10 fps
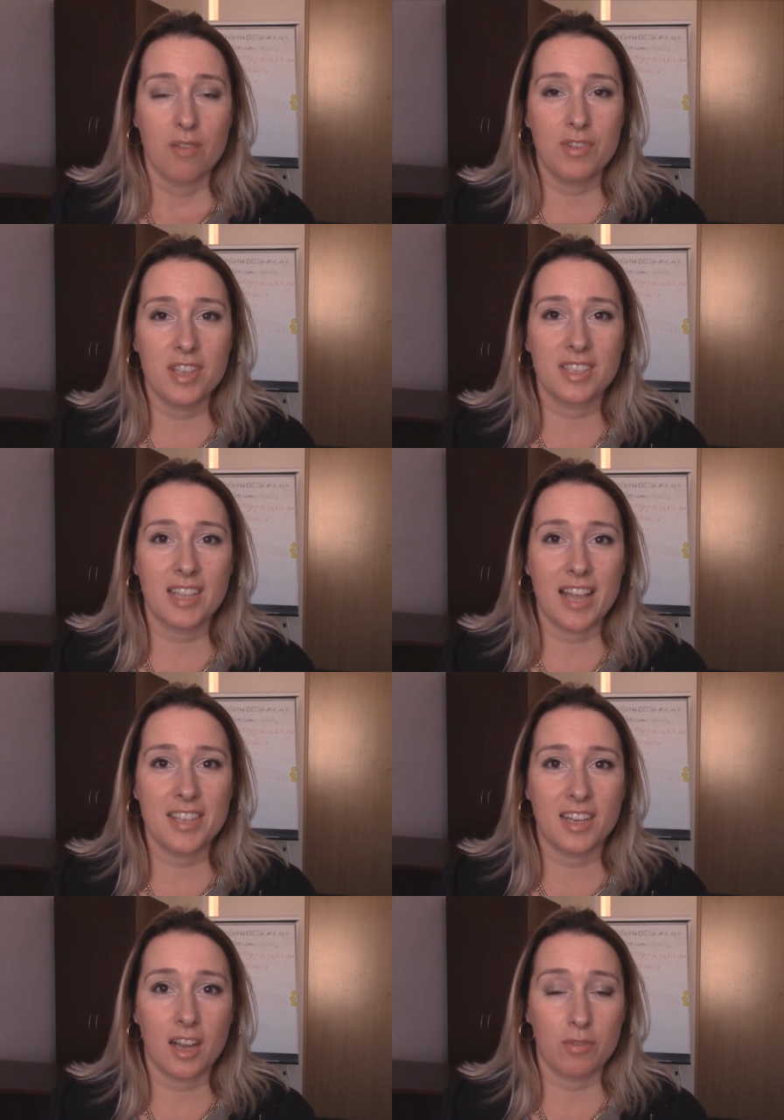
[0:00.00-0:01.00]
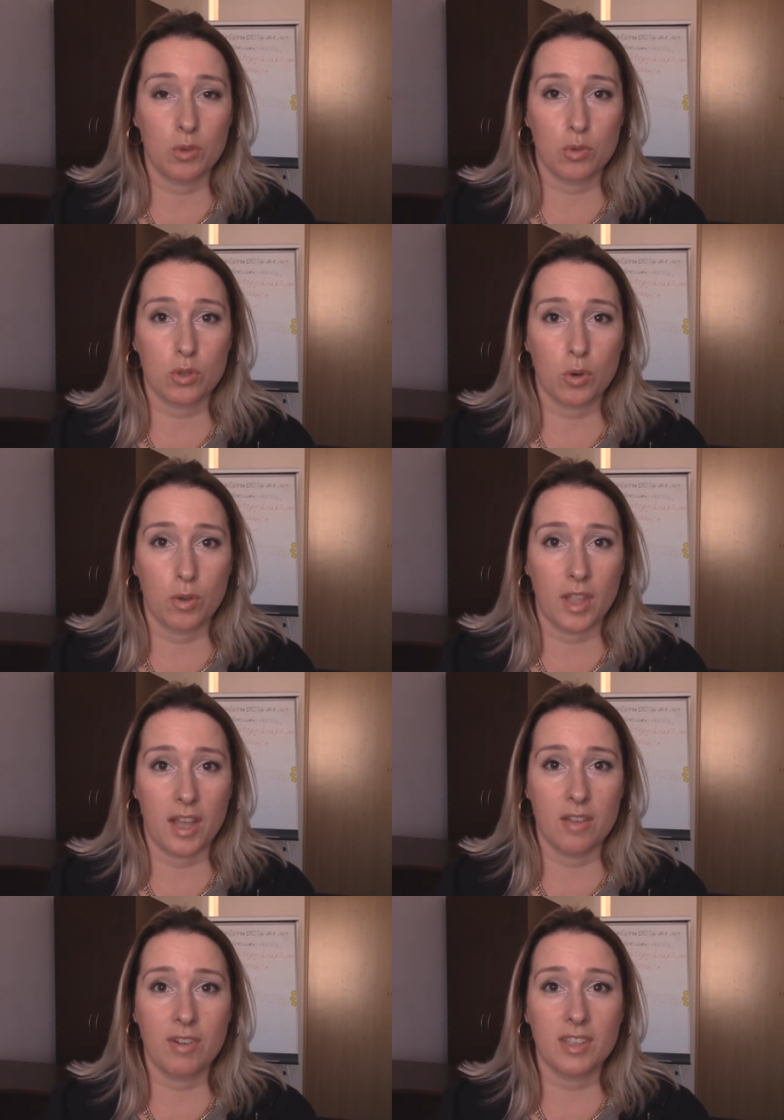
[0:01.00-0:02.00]
Вы не знаете, как все
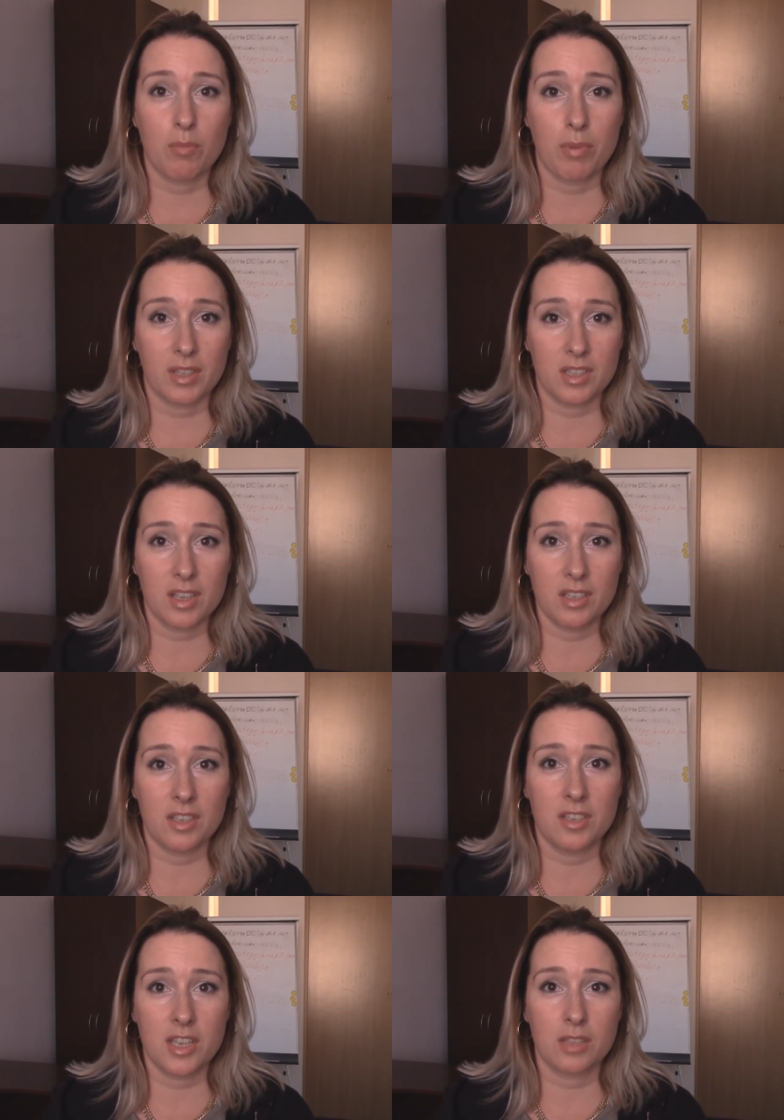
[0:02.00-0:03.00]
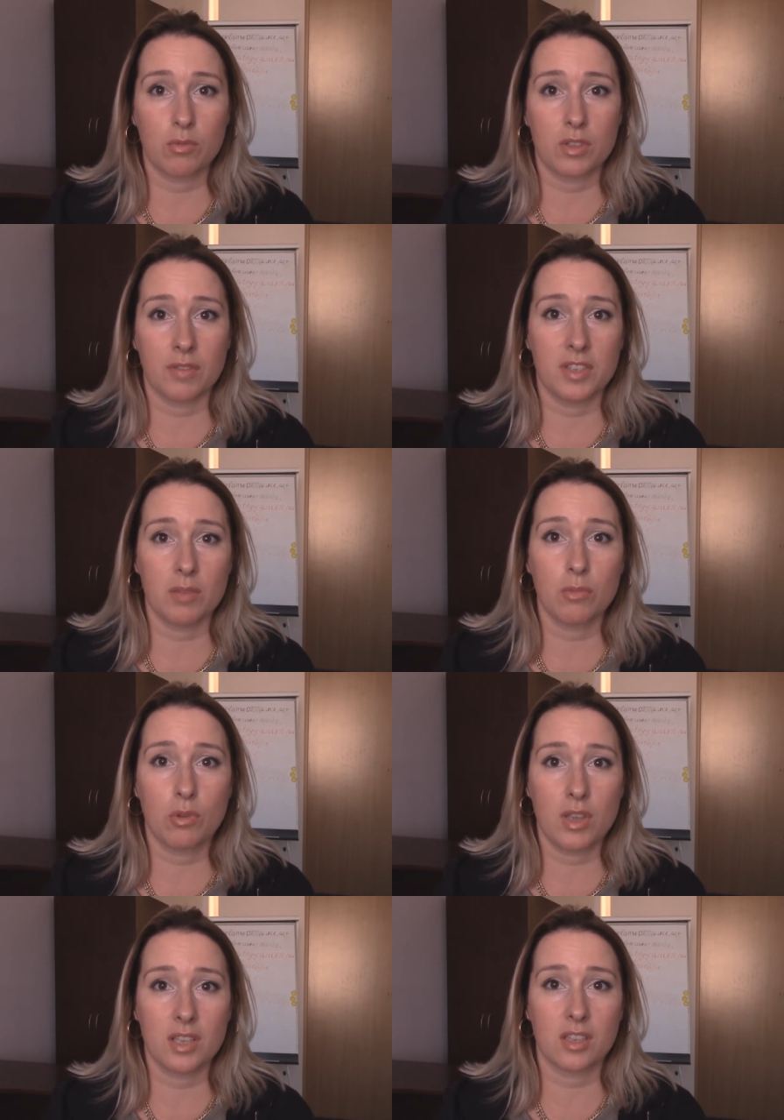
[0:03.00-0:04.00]
устроено. И в этом процессе действуют совсем
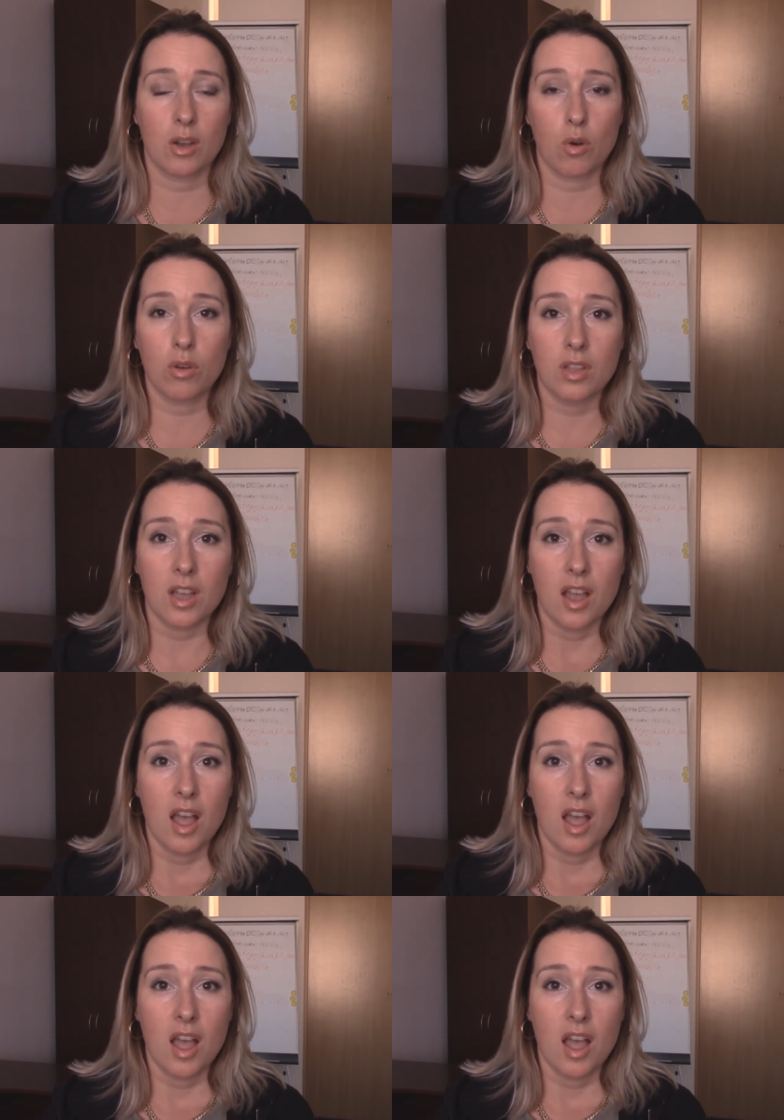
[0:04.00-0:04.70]
другие законы.